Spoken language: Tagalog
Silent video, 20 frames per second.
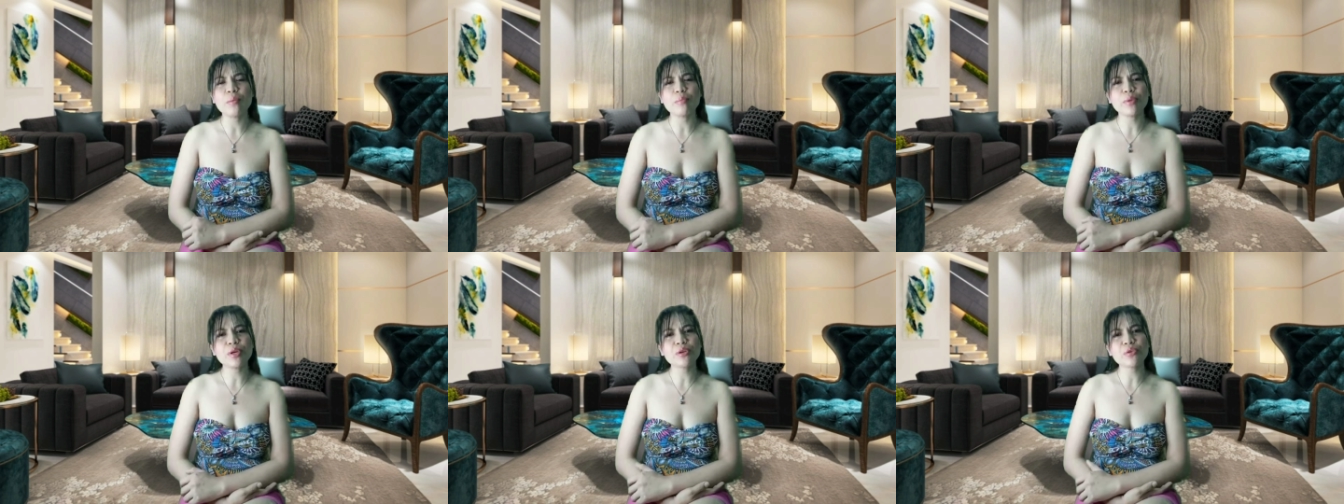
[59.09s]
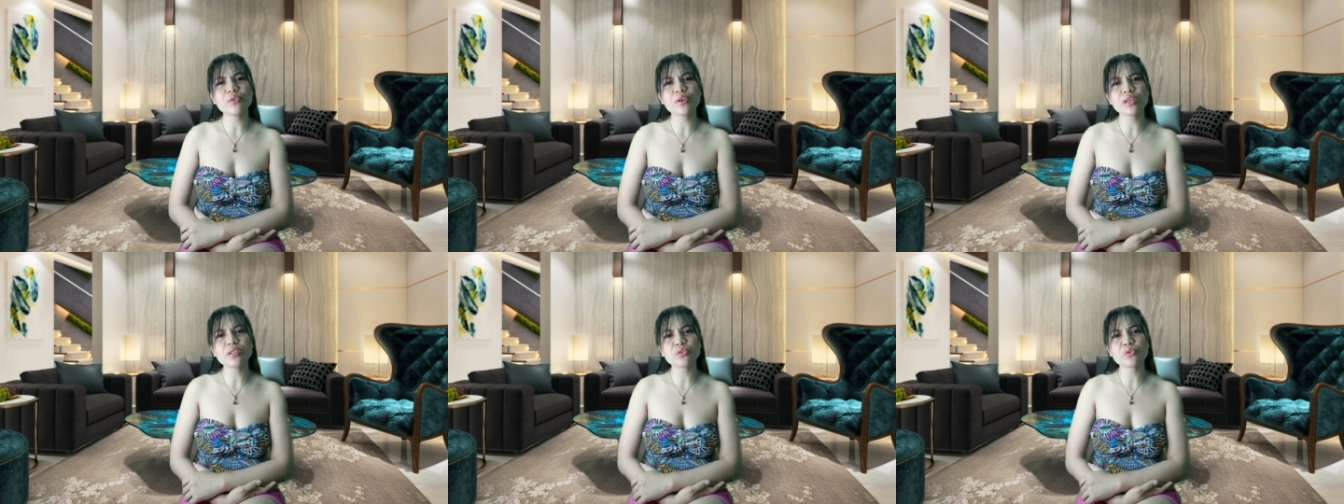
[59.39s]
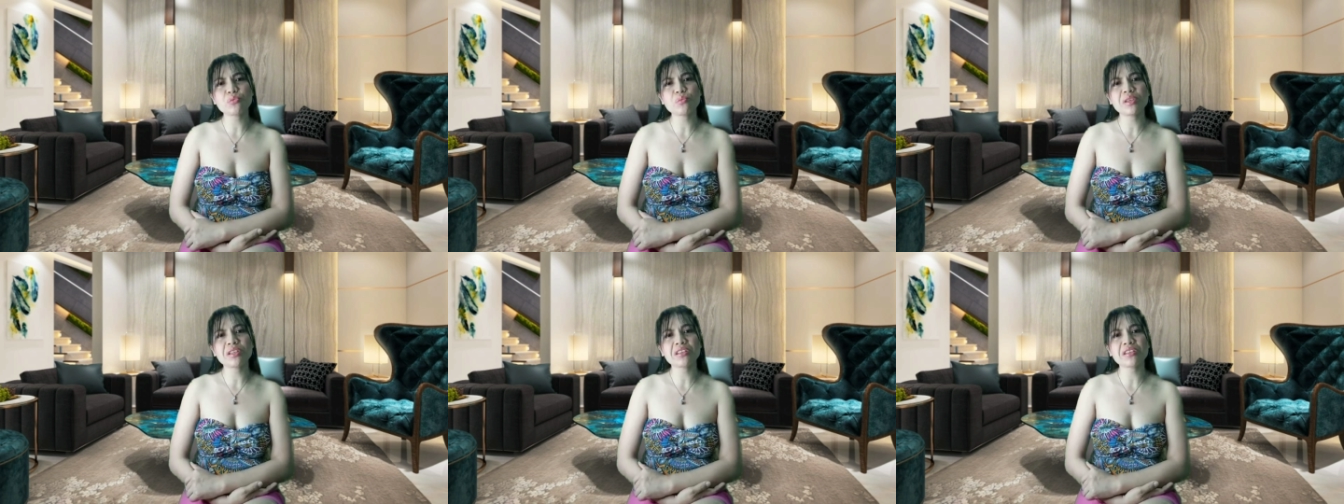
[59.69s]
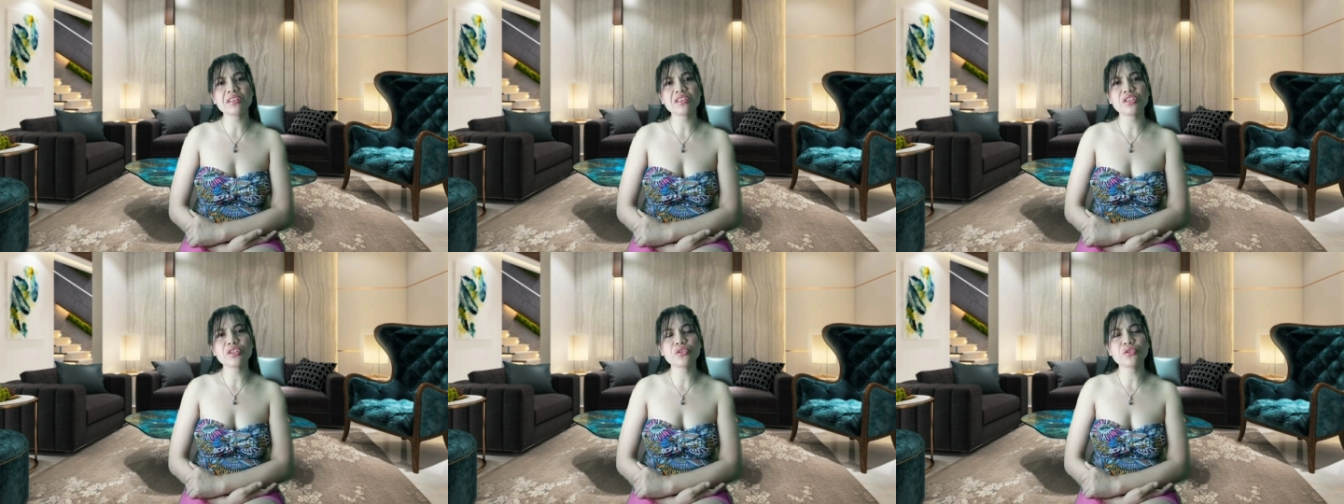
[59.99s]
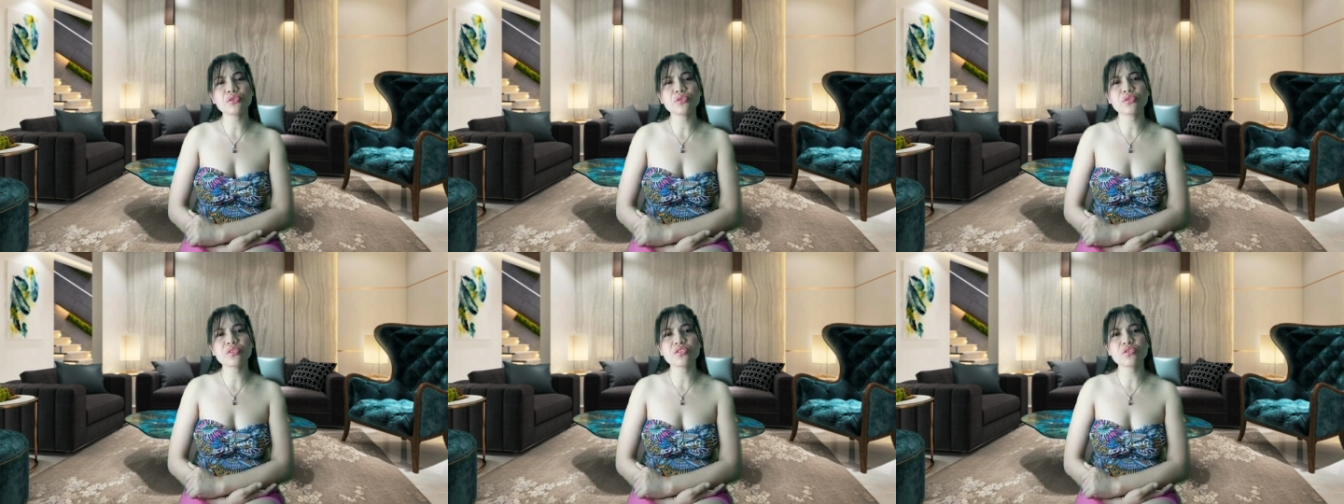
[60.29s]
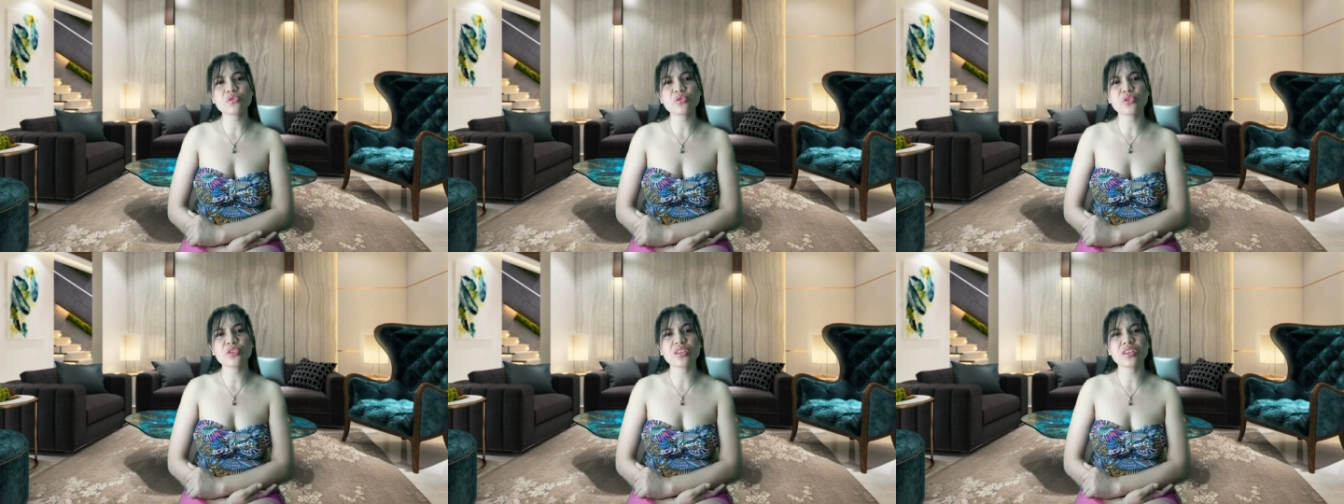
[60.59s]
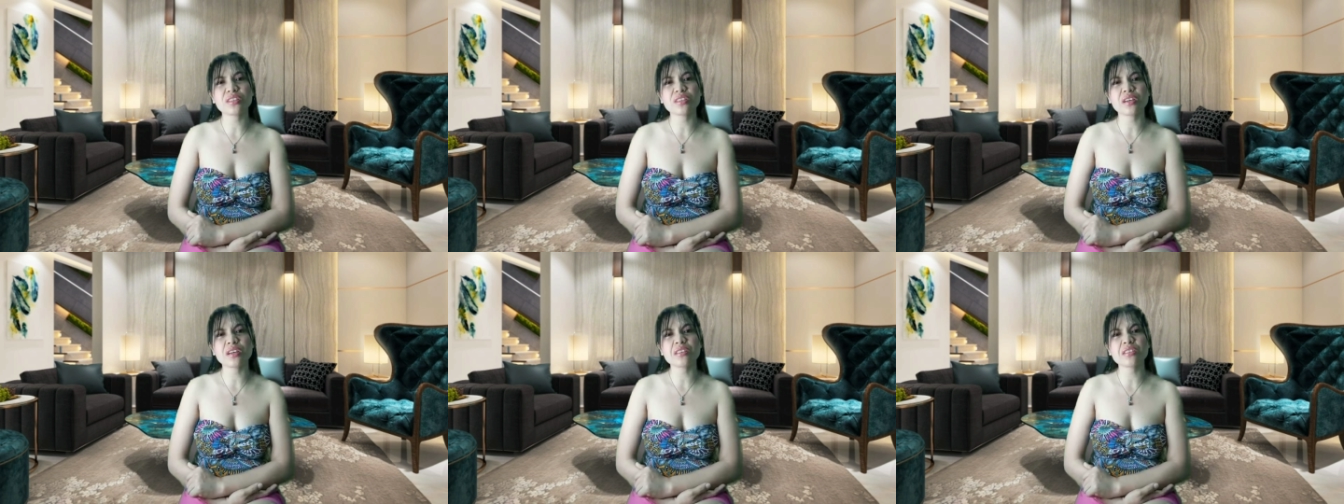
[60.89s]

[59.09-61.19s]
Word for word: Pero guys, kung maririnig niyo yung istorya niya,